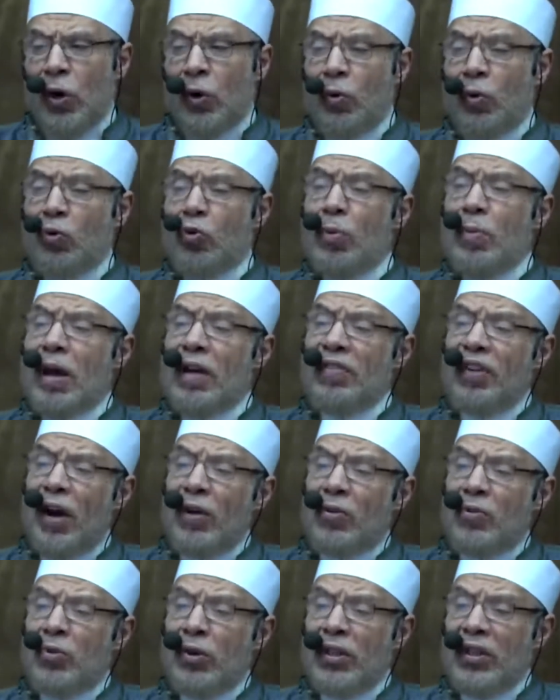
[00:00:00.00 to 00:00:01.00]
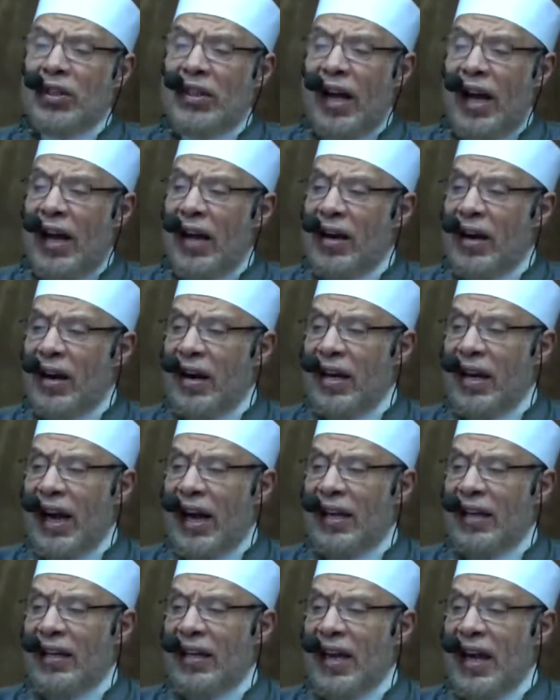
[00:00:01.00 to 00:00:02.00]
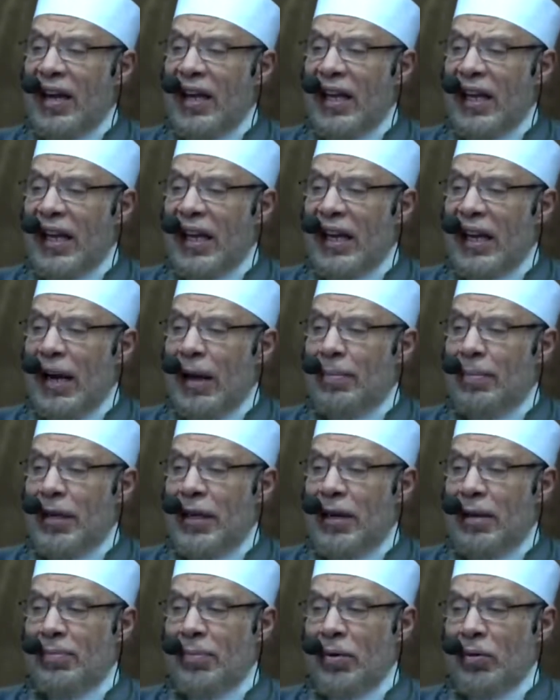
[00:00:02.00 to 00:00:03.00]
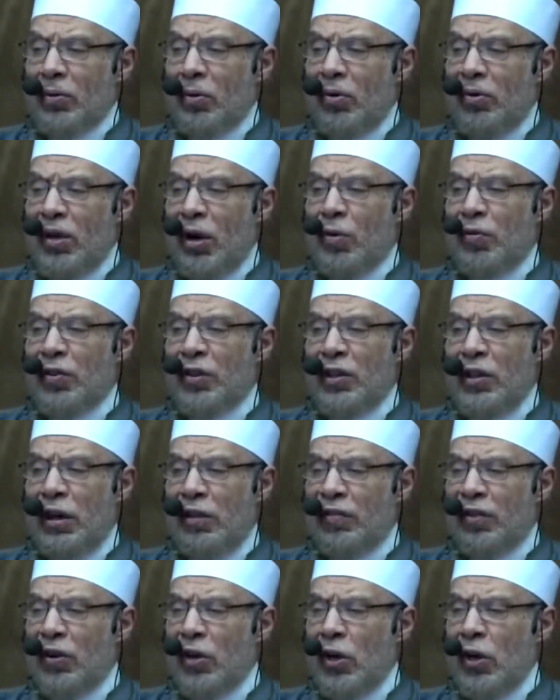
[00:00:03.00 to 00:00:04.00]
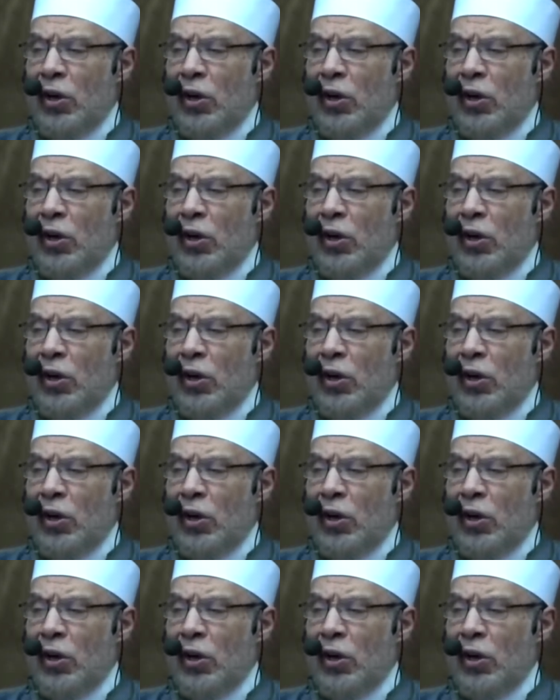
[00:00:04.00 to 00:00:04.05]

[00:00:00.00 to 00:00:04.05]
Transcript: كل ما يفعله هو التحري عن تاريخ العميل المنقول له في الدفع